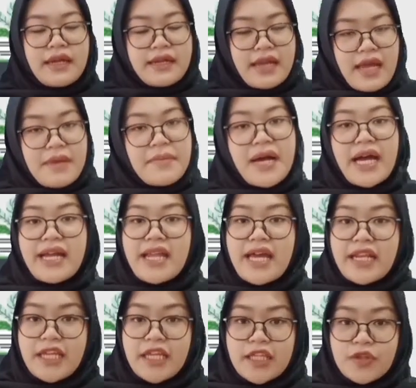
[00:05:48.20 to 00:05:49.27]
Nah, maka
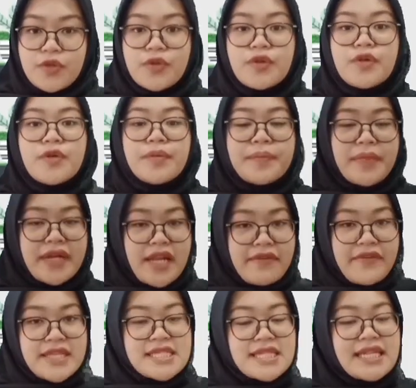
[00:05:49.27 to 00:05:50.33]
dari itu,
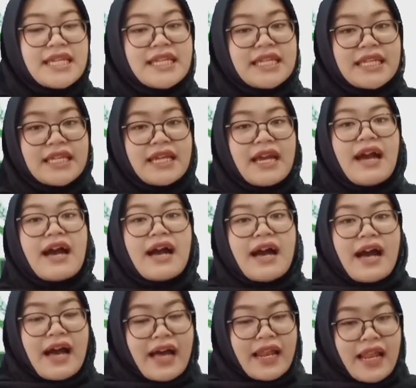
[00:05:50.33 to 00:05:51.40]
pada fase ini,
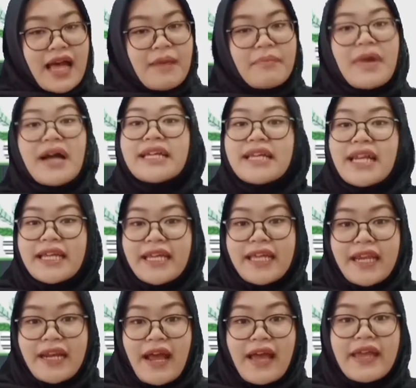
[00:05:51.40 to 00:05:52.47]
Hal apa
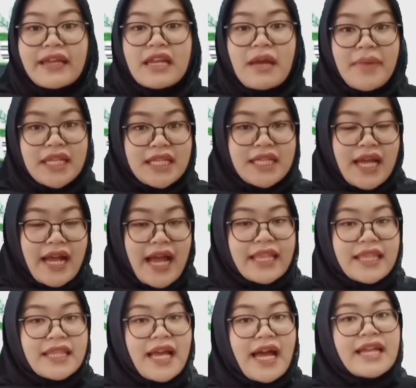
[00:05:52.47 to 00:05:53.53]
kira-kira yang dapat kita
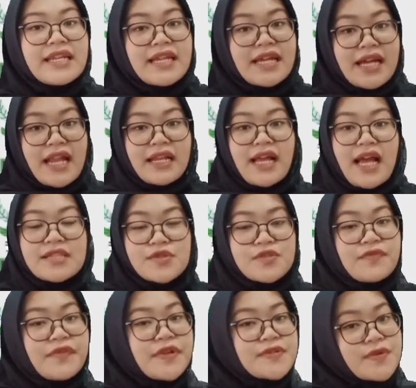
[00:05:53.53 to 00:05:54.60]
kaitkan dengan
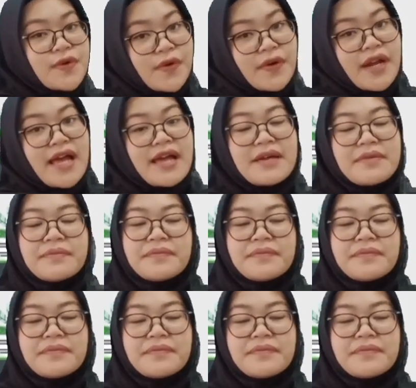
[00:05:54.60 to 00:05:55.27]
kasus virus corona?